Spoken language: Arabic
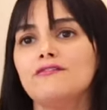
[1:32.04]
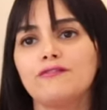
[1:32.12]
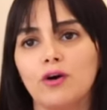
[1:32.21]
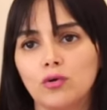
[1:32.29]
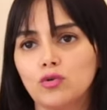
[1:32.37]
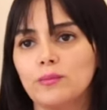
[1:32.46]

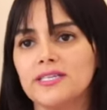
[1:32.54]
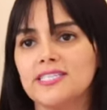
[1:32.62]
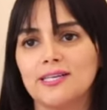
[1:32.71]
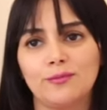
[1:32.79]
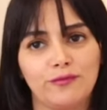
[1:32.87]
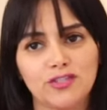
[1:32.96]

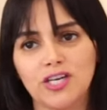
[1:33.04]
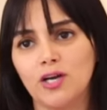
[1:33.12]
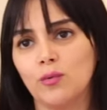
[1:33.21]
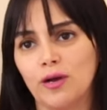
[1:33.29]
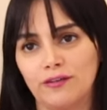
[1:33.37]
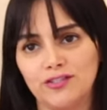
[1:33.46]
فاوتوماتيكمون فاش
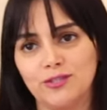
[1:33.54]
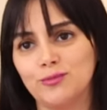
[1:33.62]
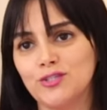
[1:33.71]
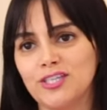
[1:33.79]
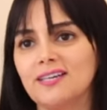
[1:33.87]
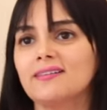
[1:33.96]
غنوقع في شي
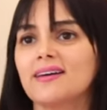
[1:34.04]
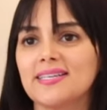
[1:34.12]
مشكل